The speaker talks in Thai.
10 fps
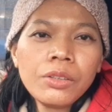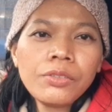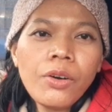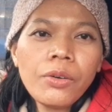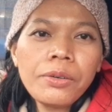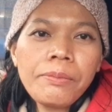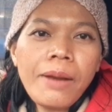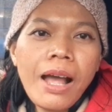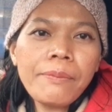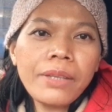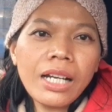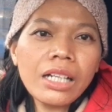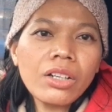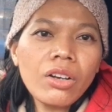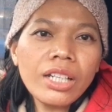ฝนพรำนะคะ
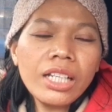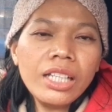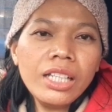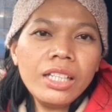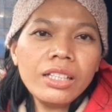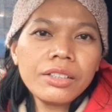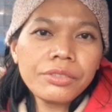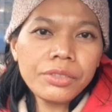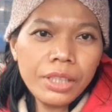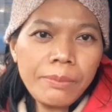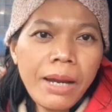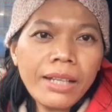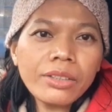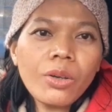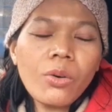ก่อนหน้านี้หิมะ
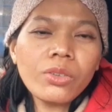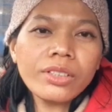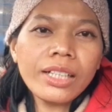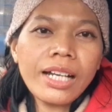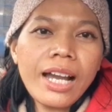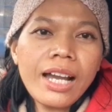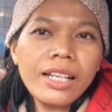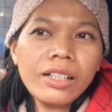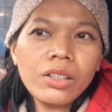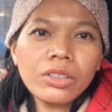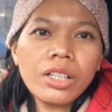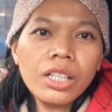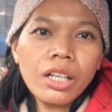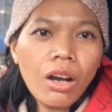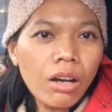ตกนะคะ แล้วก็ตอน
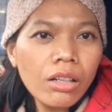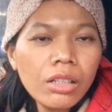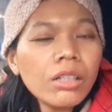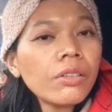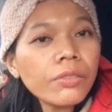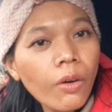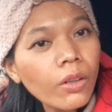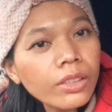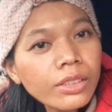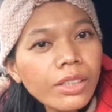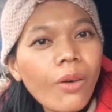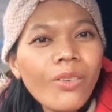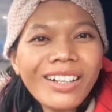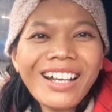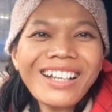นี้ก็ฝนตก
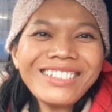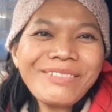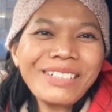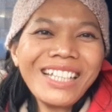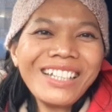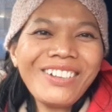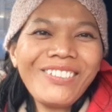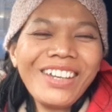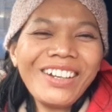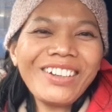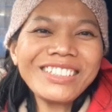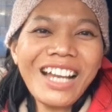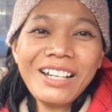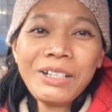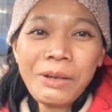นะคะที่ประเทศนอร์เวย์ก็จะ
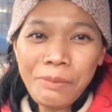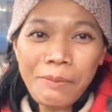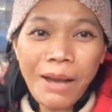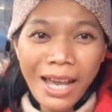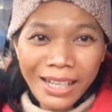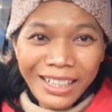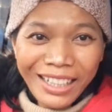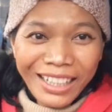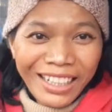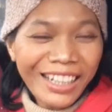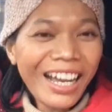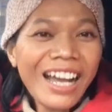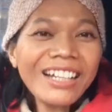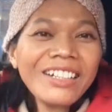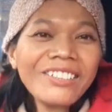ประมาณนี้นะคะ
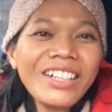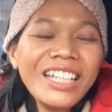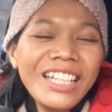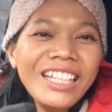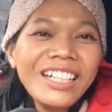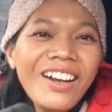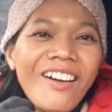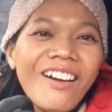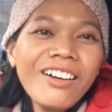วันนี้ก็